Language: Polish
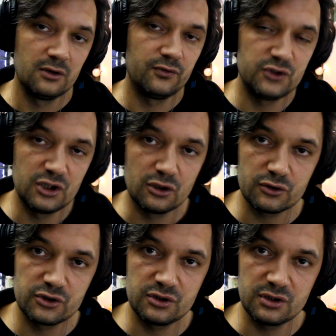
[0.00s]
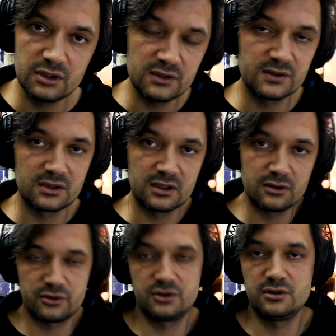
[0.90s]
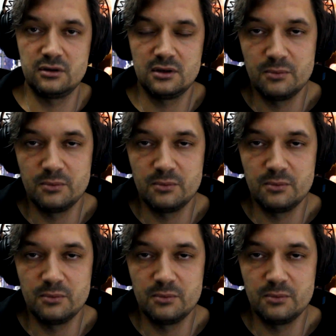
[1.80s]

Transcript: w cichości i skrytości.